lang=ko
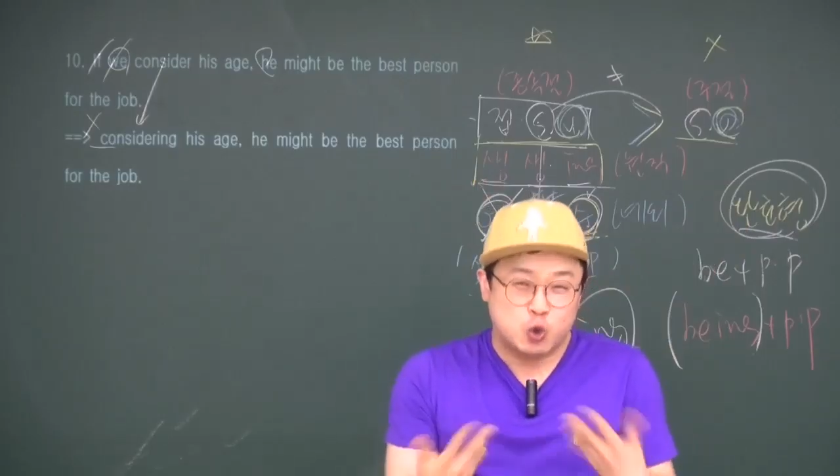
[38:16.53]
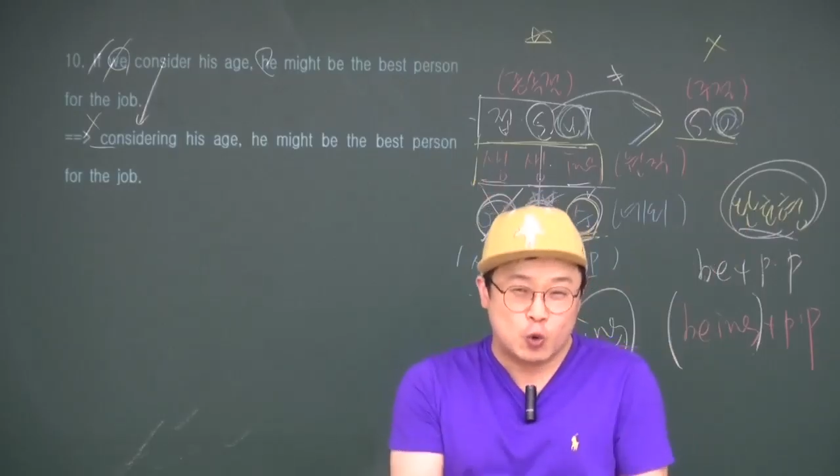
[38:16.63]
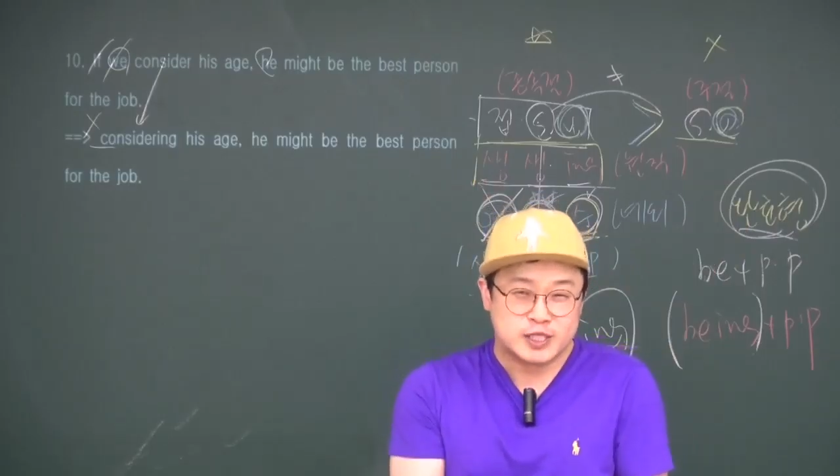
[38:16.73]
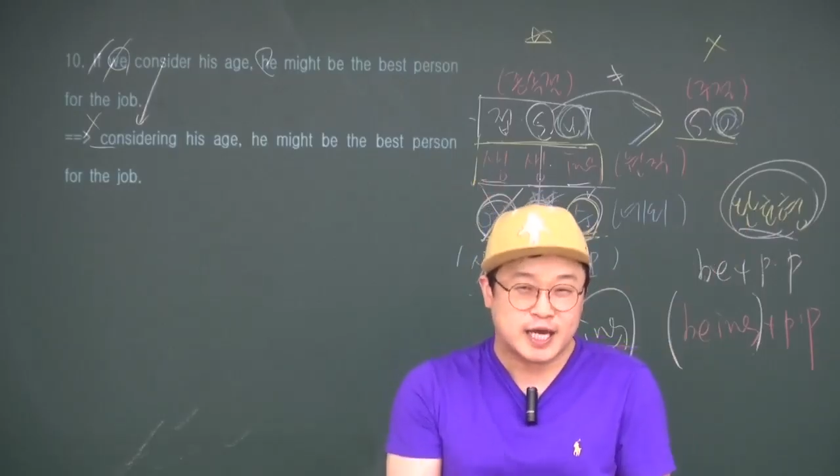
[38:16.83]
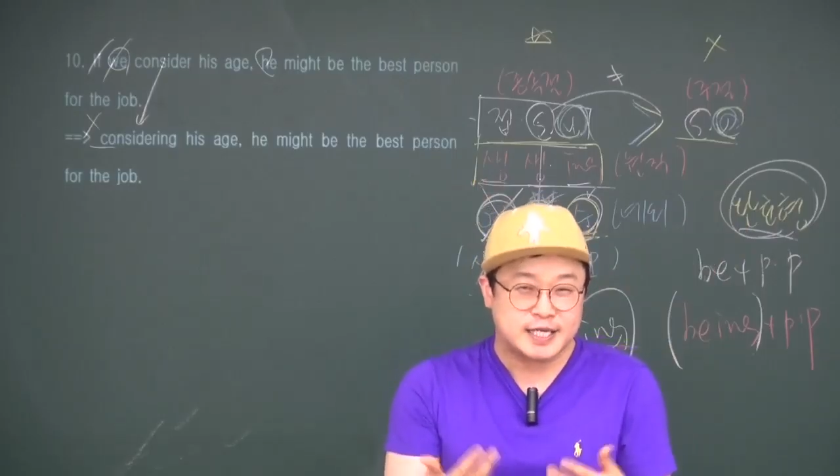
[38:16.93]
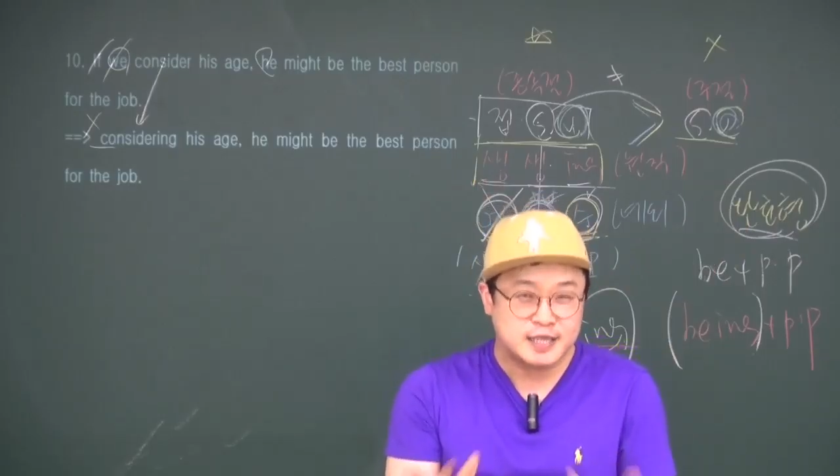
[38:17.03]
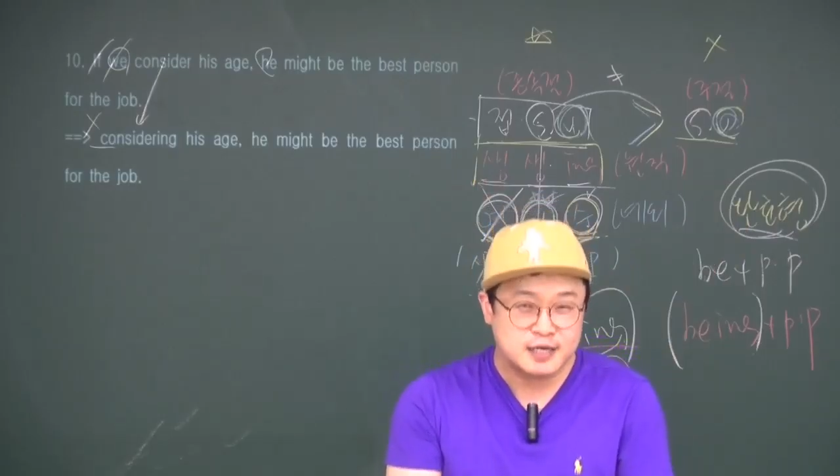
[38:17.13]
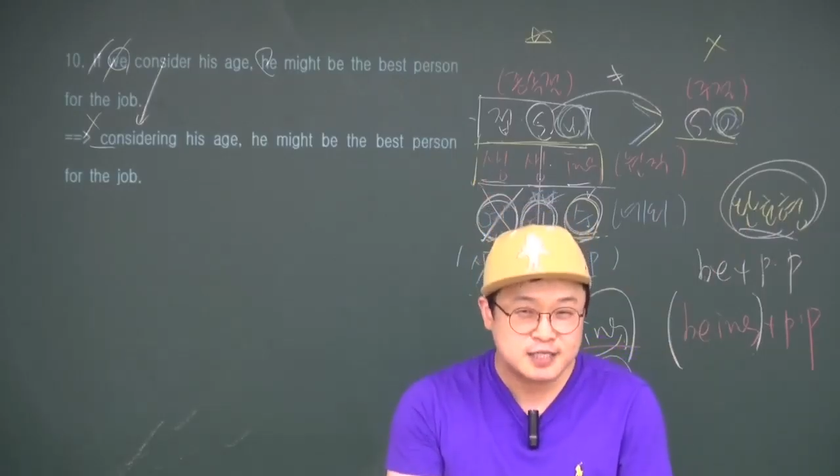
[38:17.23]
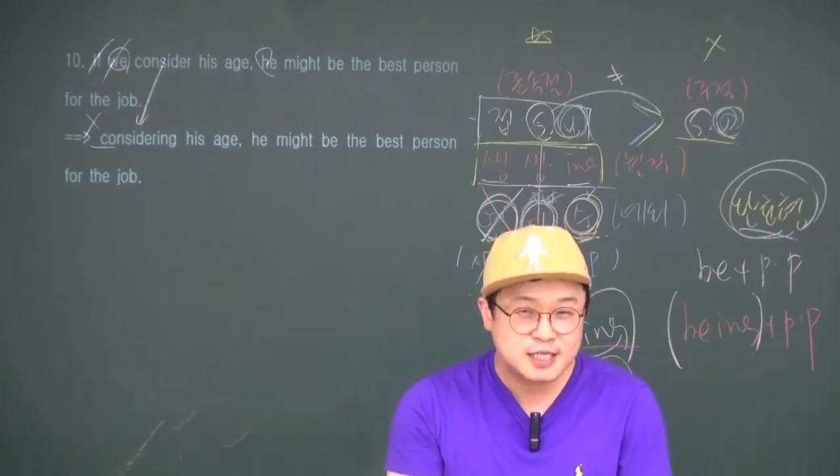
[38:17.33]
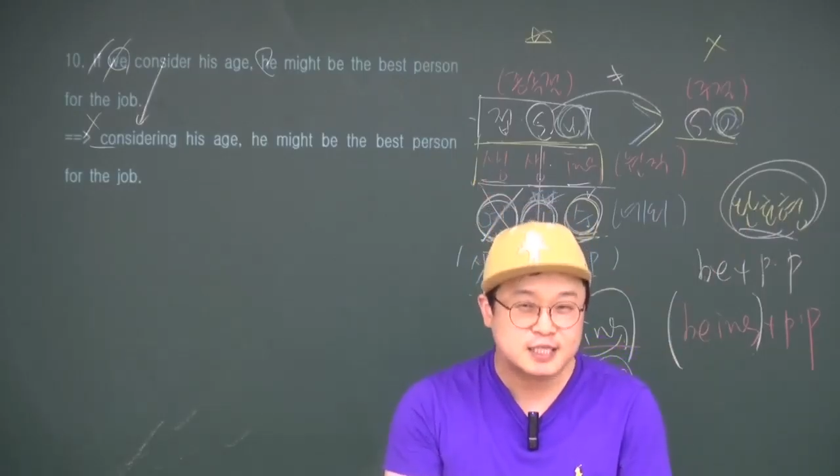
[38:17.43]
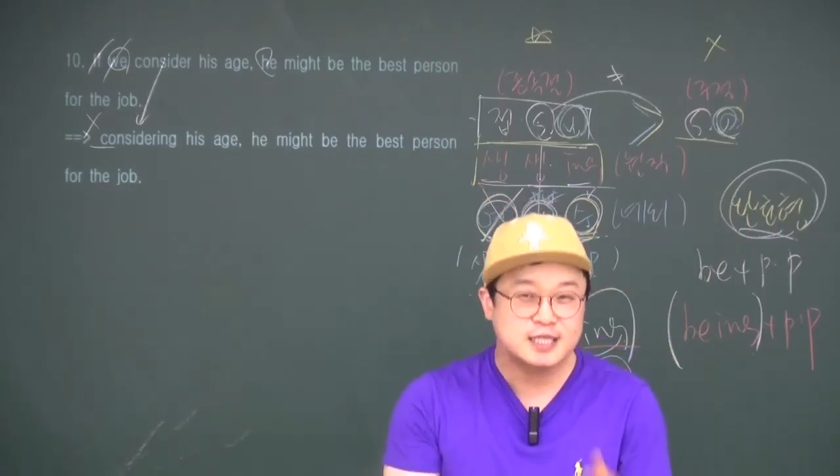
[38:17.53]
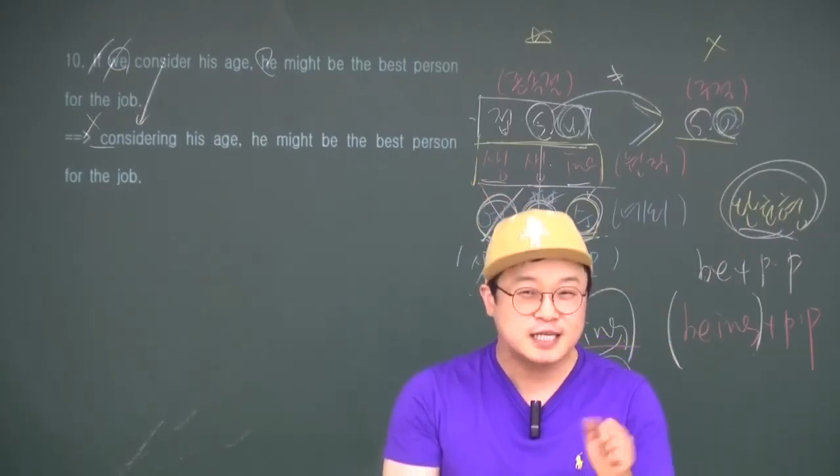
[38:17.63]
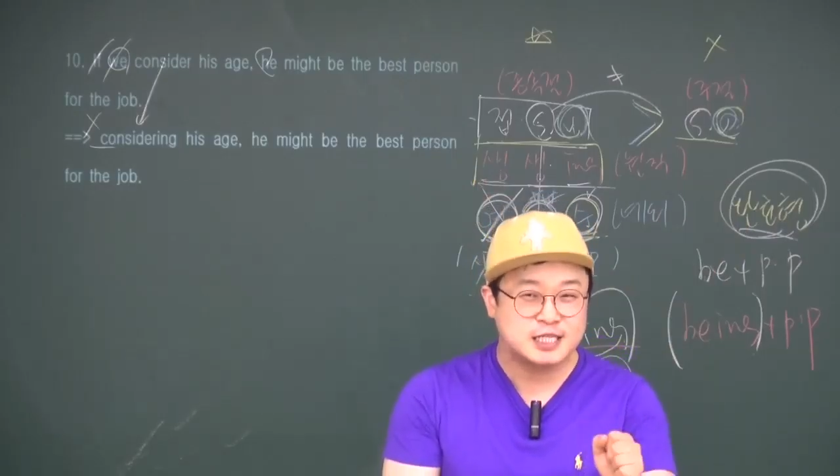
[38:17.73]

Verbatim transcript: 동사의 성질은